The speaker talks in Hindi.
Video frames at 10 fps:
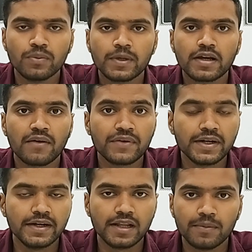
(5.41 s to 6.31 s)
वीडियो में काफ़ी
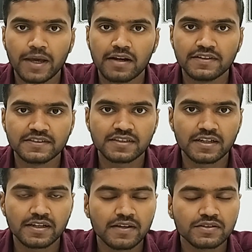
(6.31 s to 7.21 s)
डिटेल में एनालिसिस
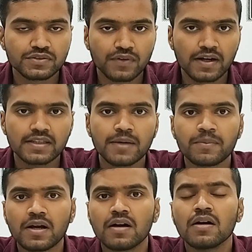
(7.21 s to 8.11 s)
करेंगे स्वागत है
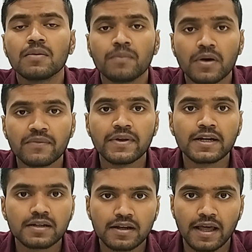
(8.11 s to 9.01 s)
आपका
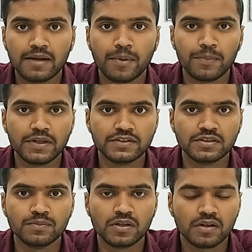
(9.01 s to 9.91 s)
परफेक्ट लाइनअप
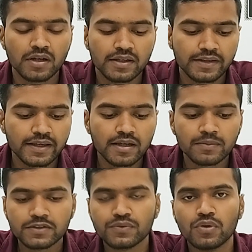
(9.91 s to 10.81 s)
एप्लीकेशन पर देखिए
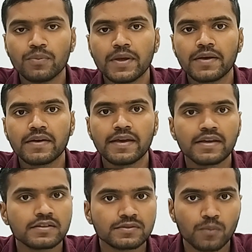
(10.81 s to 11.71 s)
हम इस वीडियो में
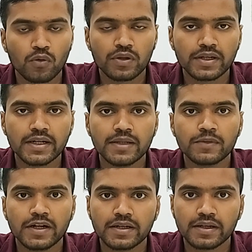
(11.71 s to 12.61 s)
एक स्मॉल लीग की टीम
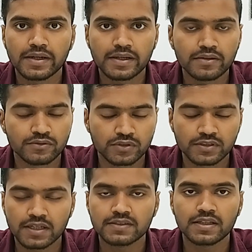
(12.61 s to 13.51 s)
क्रिएट करेंगे उसके
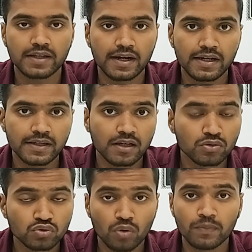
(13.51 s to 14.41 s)
साथ साथ ग्रैंड लीग के
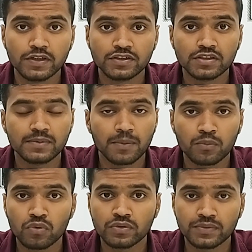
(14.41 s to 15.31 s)
कुछ कॉम्बिनेशन भी
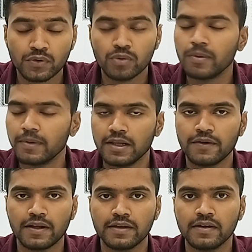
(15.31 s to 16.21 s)
आपको इस वीडियो में
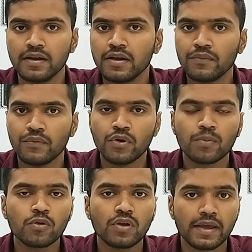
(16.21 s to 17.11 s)
मिलने वाले वीडियो
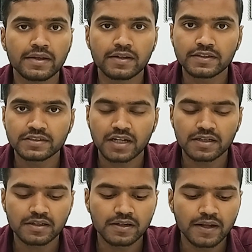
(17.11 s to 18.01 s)
आपको लाइक करके
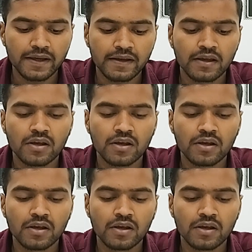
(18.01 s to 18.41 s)
स्टार्ट करना है